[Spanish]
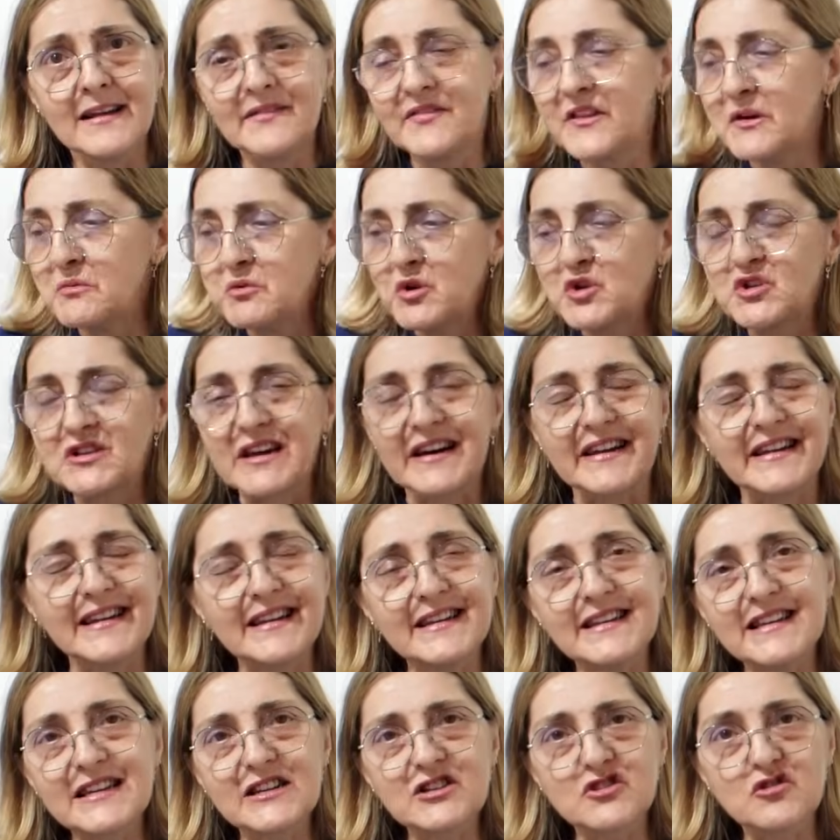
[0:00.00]
de
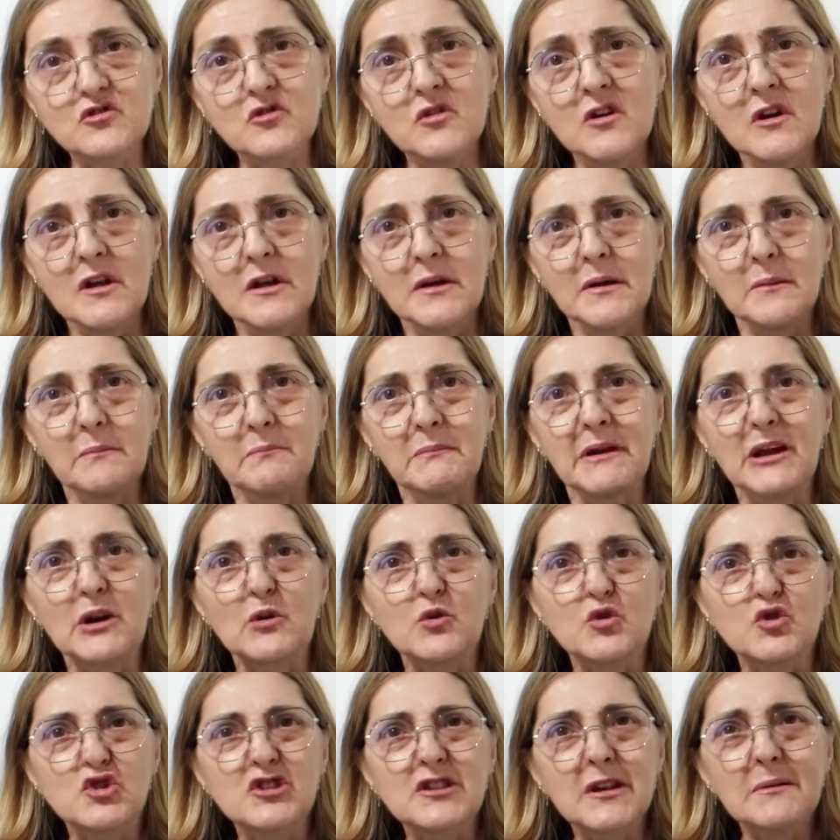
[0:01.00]
Voltaren y eso, me
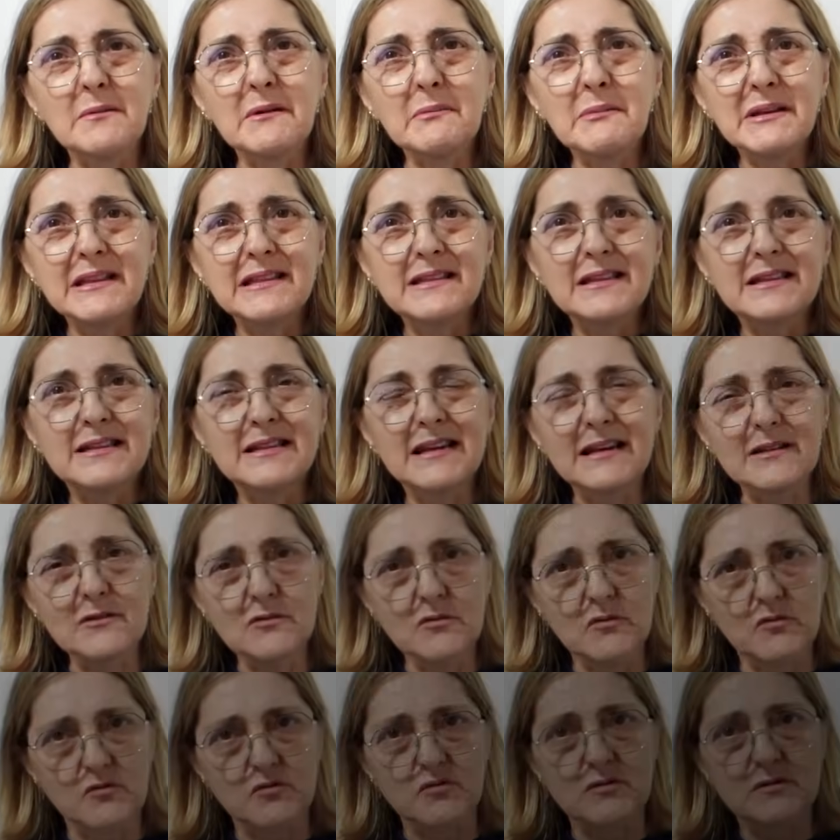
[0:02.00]
costaba
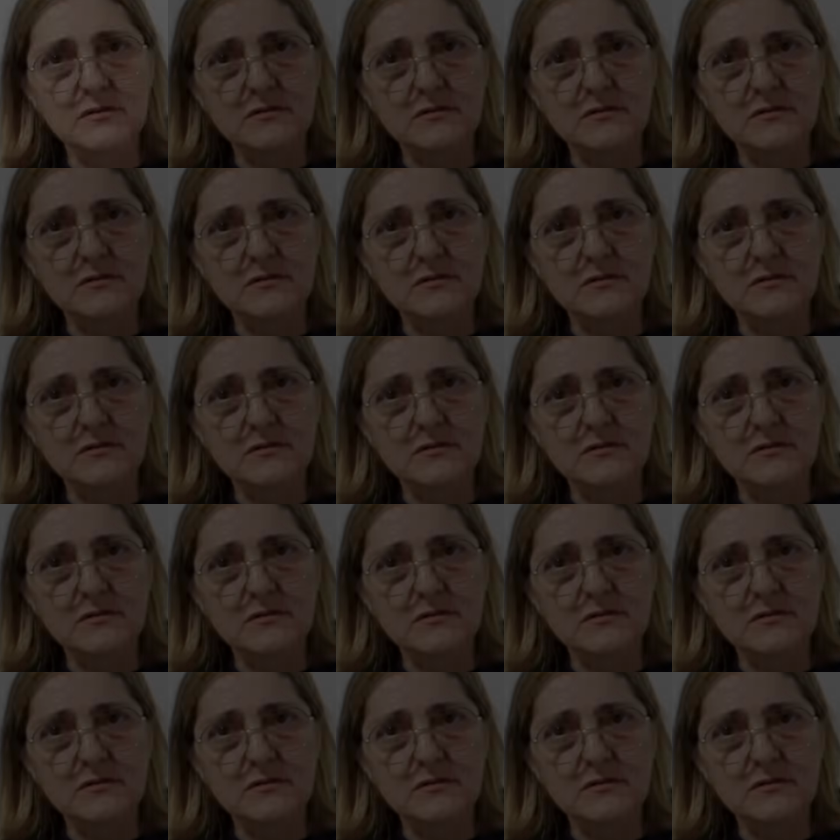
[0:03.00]
tanto.